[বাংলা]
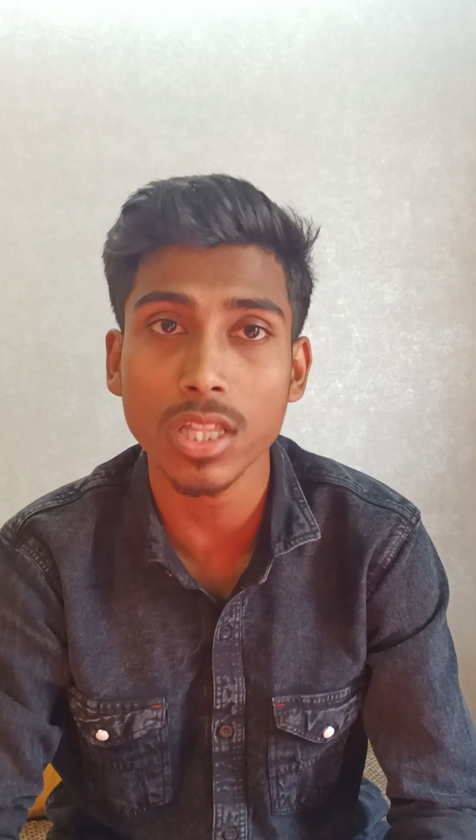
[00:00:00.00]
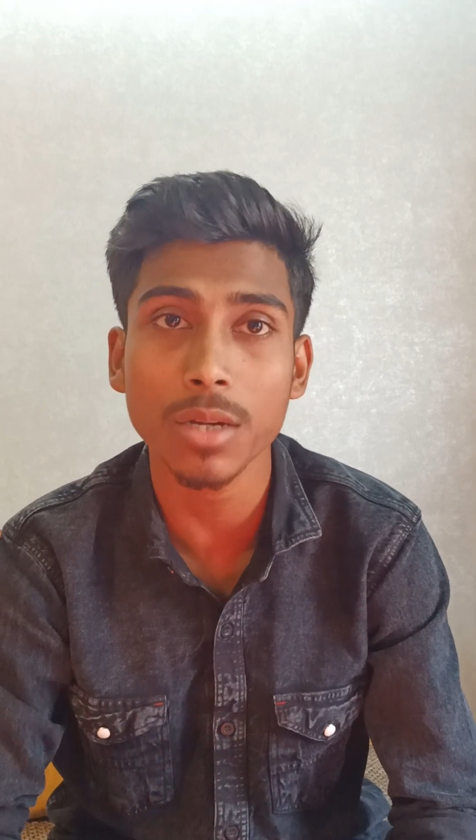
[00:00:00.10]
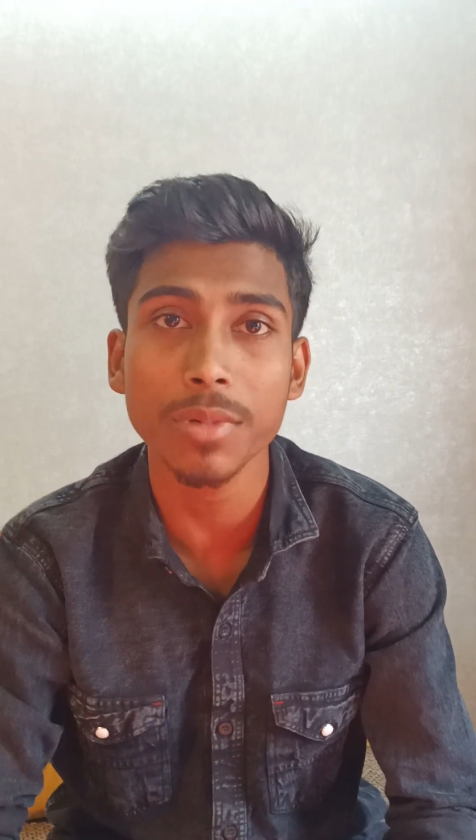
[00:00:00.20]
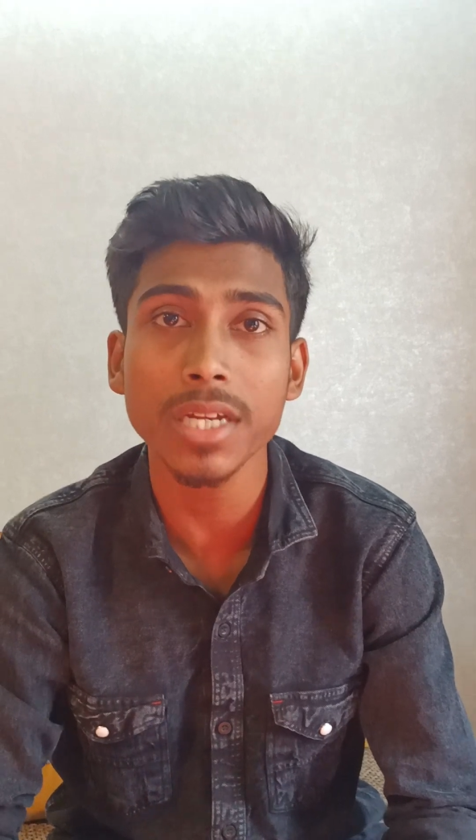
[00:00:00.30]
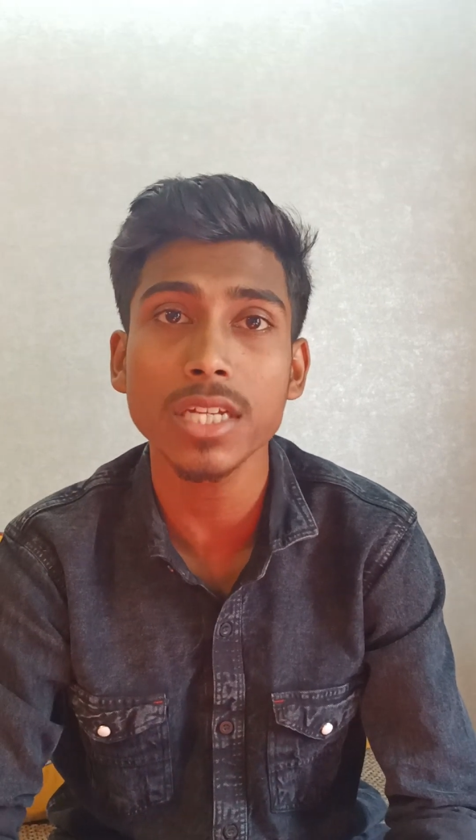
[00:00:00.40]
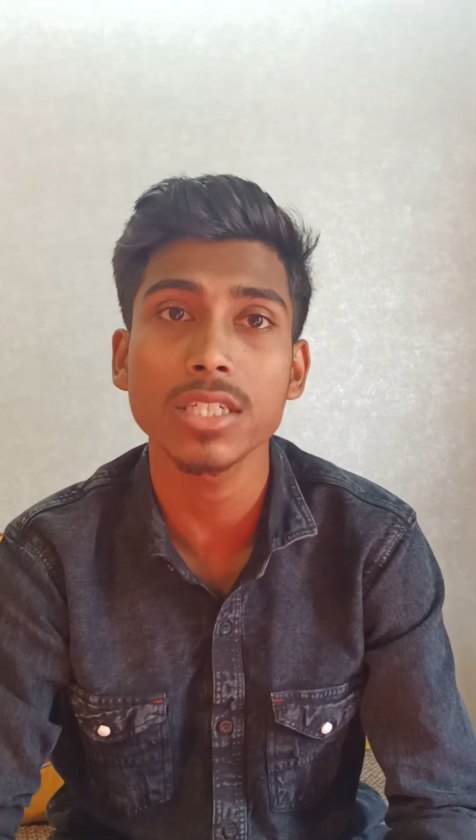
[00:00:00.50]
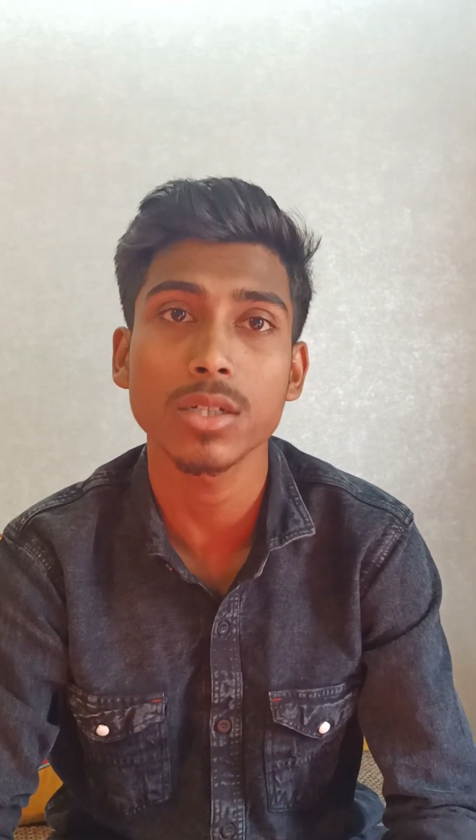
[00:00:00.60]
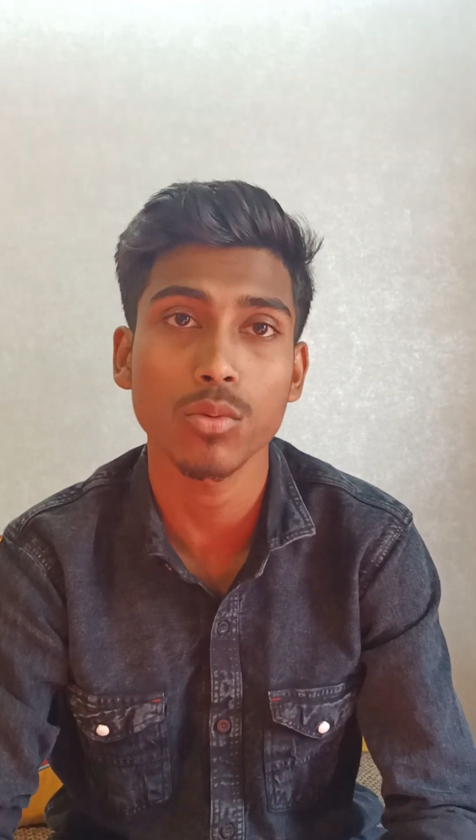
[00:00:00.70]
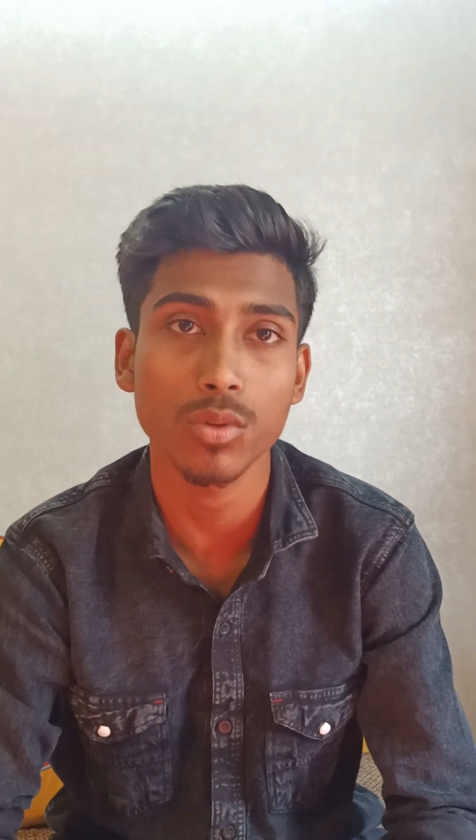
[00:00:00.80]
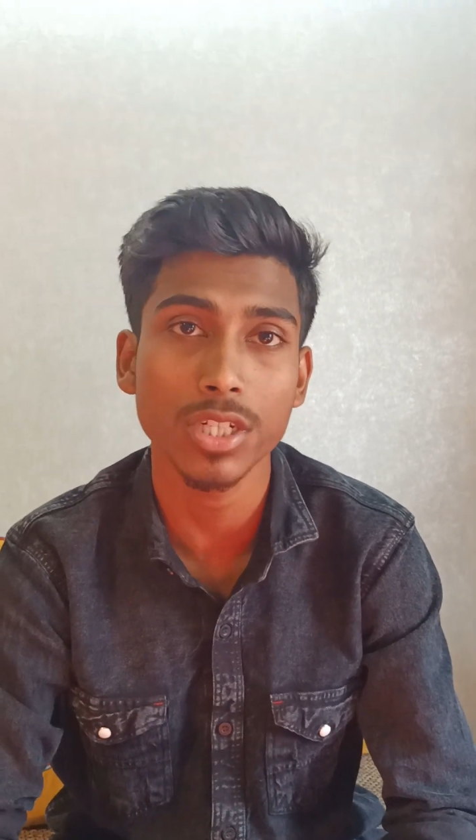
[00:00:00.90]
থাকবে
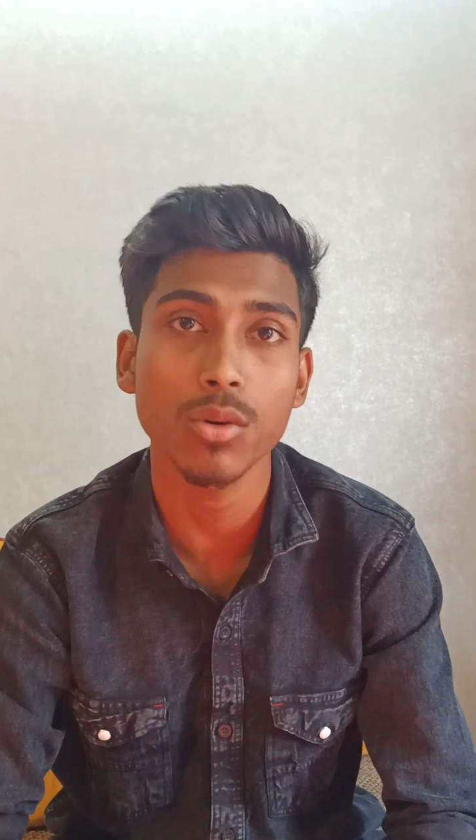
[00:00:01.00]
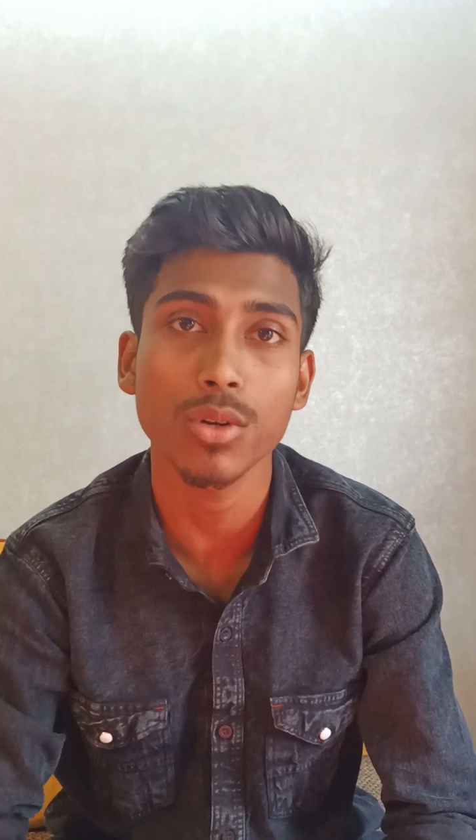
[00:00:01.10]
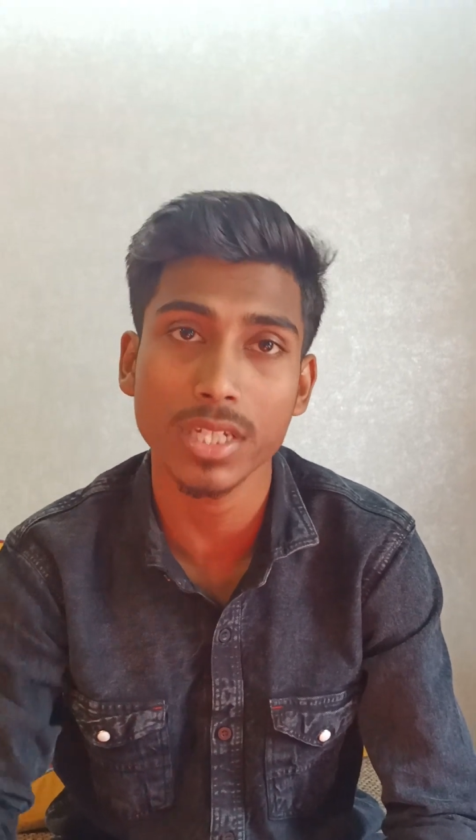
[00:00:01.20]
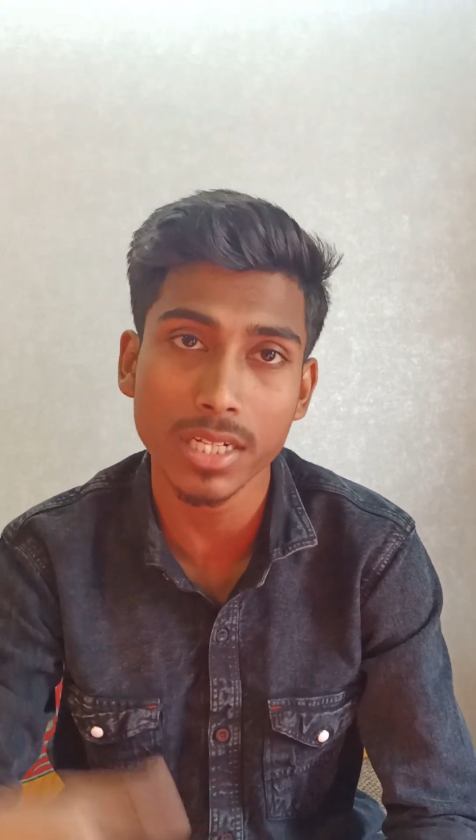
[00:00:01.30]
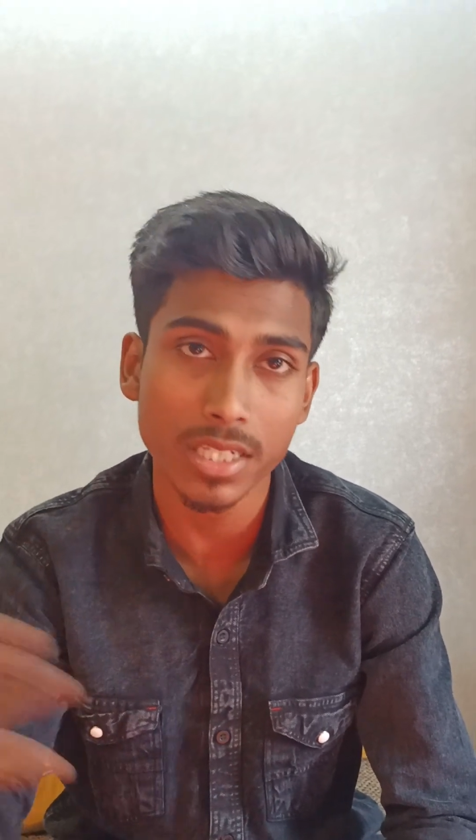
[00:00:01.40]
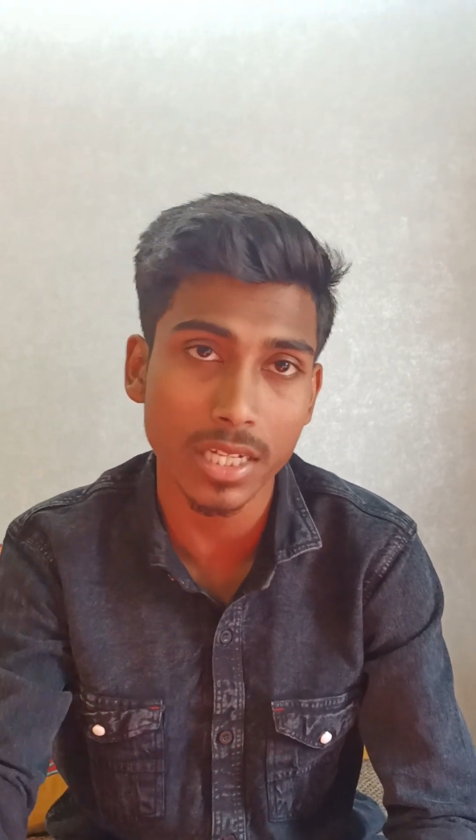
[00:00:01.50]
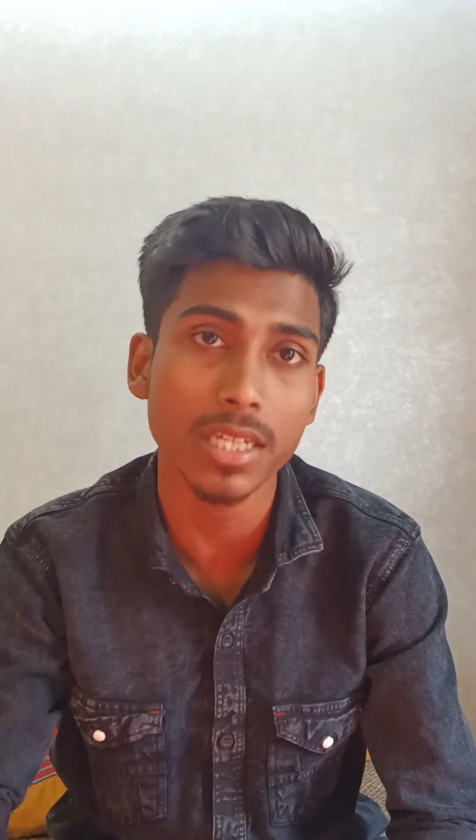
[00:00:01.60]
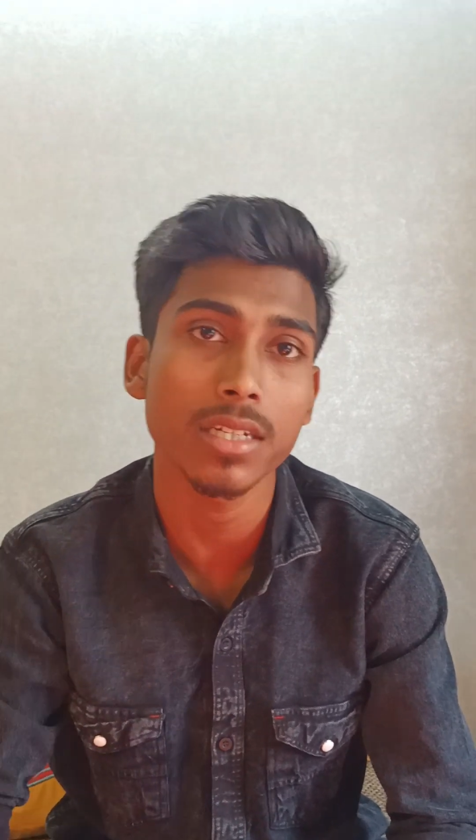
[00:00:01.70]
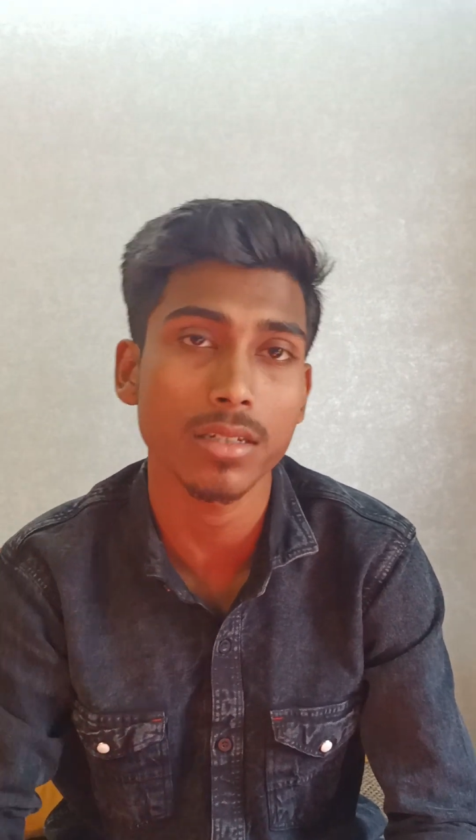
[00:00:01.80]
উনি ওইটা নিয়েই